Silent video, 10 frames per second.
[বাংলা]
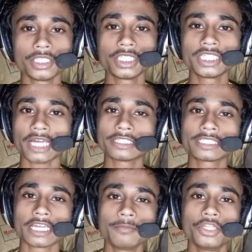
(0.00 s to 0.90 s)
যদি জানতে
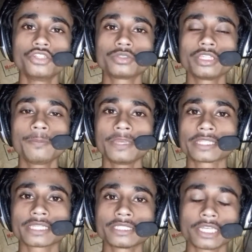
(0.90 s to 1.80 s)
চান ভিডিও যদি
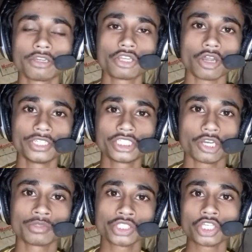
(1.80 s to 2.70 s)
পেতে চান তাহলে নিচে
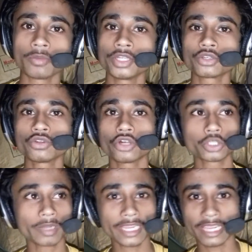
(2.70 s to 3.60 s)
অবশ্যই কমেন্ট করুন
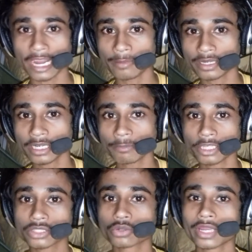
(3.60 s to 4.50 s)
অথবা এই আই বাটনে
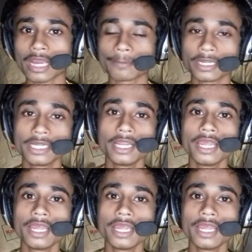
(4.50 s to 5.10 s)
প্রেস করে আপনার